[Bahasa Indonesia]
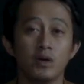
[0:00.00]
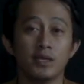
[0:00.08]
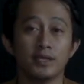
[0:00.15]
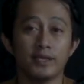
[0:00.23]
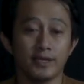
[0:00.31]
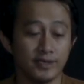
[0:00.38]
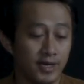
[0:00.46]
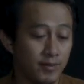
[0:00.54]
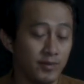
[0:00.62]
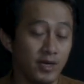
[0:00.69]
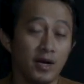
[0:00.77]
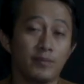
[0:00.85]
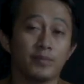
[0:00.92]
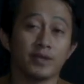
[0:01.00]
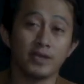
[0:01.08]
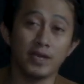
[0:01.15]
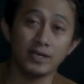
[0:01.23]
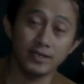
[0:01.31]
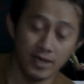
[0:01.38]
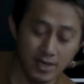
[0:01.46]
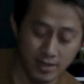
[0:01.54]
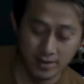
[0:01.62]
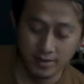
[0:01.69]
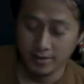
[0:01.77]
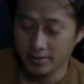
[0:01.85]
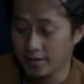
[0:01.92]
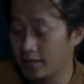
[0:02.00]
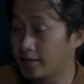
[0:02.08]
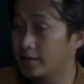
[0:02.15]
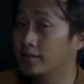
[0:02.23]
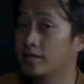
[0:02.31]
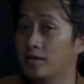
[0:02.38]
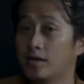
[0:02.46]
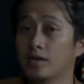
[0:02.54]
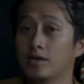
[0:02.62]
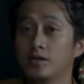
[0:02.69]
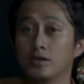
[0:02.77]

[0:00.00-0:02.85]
beli Tascam ya pergi aja lah ke dealernya